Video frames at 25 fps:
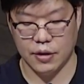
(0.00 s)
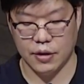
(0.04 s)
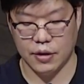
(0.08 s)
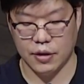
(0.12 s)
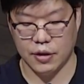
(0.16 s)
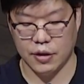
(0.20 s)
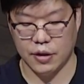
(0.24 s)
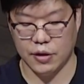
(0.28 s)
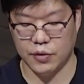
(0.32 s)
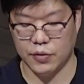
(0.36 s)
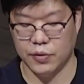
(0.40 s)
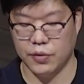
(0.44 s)

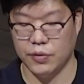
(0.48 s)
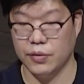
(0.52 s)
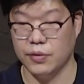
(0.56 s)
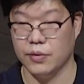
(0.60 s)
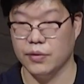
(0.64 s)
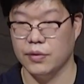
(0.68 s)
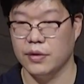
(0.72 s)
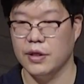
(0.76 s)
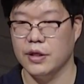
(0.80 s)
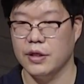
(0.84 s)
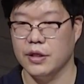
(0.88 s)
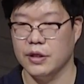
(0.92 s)

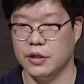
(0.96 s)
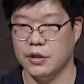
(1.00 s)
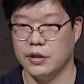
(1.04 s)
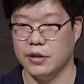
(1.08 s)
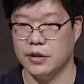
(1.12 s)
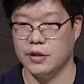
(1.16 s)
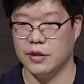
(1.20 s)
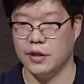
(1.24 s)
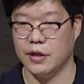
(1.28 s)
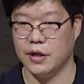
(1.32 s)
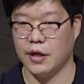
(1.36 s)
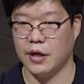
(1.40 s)
그리고
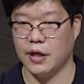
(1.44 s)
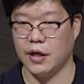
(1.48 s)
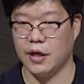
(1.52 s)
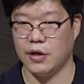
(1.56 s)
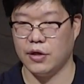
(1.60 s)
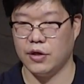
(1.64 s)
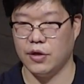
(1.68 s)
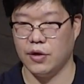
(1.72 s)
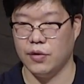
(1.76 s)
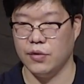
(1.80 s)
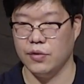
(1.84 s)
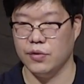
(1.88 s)
그들에게
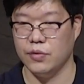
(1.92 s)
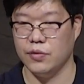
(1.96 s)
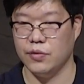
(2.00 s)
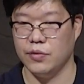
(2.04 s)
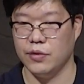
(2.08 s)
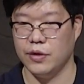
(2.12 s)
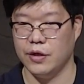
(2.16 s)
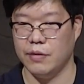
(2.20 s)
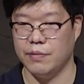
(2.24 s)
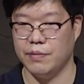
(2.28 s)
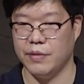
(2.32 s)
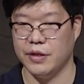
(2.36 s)

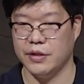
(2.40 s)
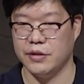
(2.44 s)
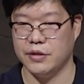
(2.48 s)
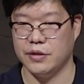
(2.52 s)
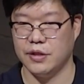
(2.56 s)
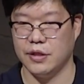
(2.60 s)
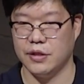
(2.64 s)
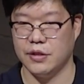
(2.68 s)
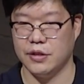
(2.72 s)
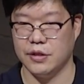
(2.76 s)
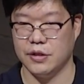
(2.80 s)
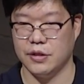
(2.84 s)
경고의
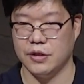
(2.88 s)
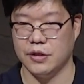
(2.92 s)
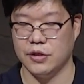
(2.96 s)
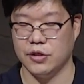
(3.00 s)
메시지를